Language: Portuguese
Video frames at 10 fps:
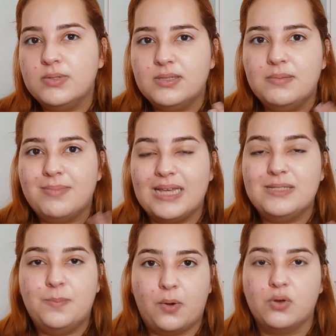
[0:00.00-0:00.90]
assim,
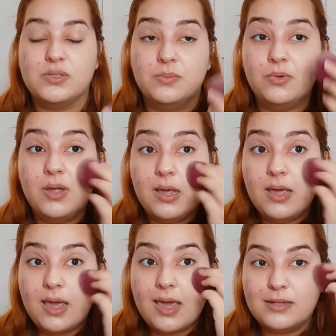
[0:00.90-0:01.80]
mais próximo.
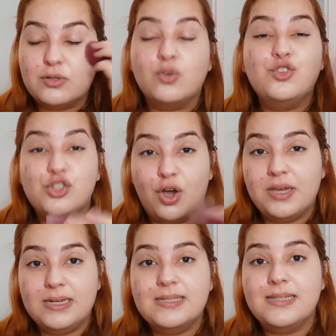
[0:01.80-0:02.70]
É só o
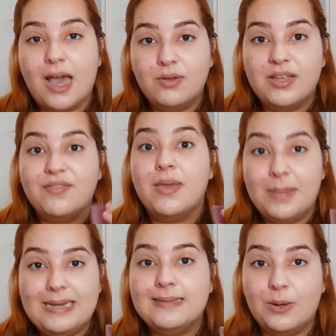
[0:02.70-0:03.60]
choque inicial da
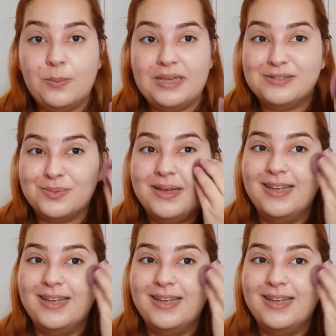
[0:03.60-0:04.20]
vermelhidão mesmo.